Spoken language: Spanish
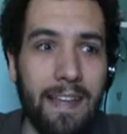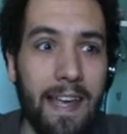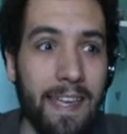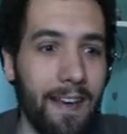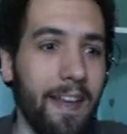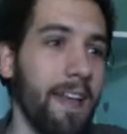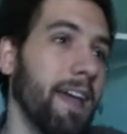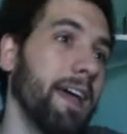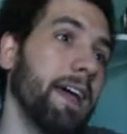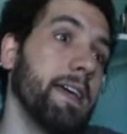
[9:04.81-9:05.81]
salir.
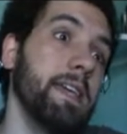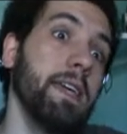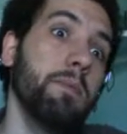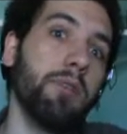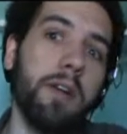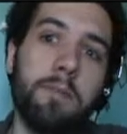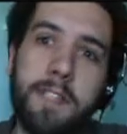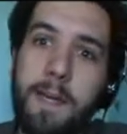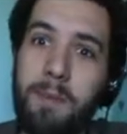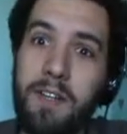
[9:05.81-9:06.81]
Y bueno,
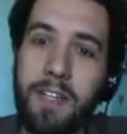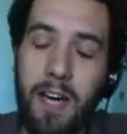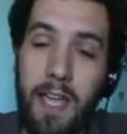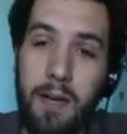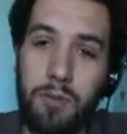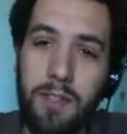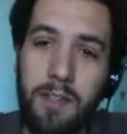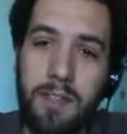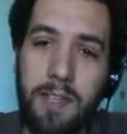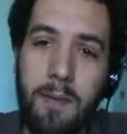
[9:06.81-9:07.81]
pues espero que os haya
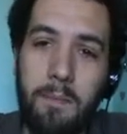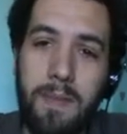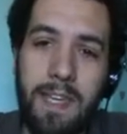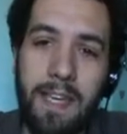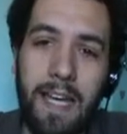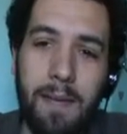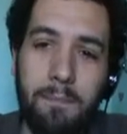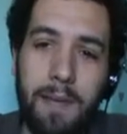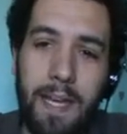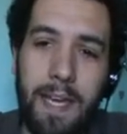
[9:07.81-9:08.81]
gustado este mini
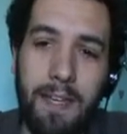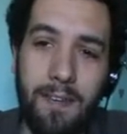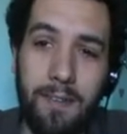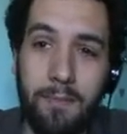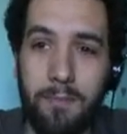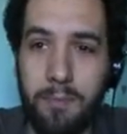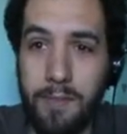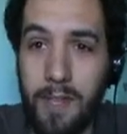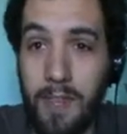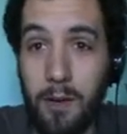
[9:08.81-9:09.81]
gameplay.
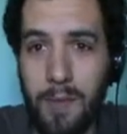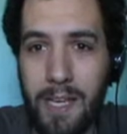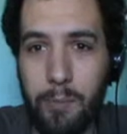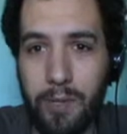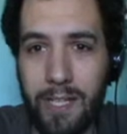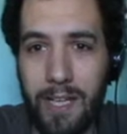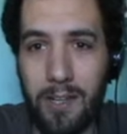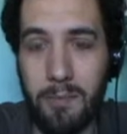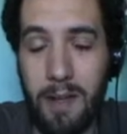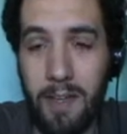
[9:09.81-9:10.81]
Pues digo mini porque
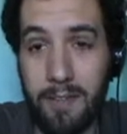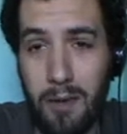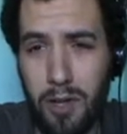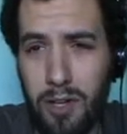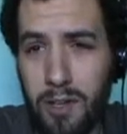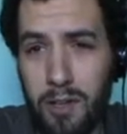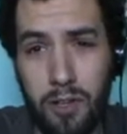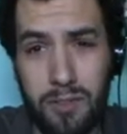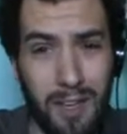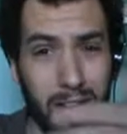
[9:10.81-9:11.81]
normal, eh,
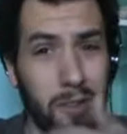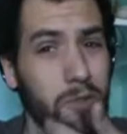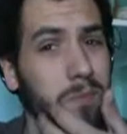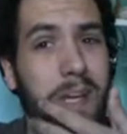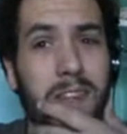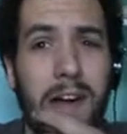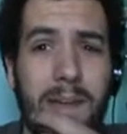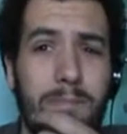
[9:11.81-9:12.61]
os tengo acostumbrado a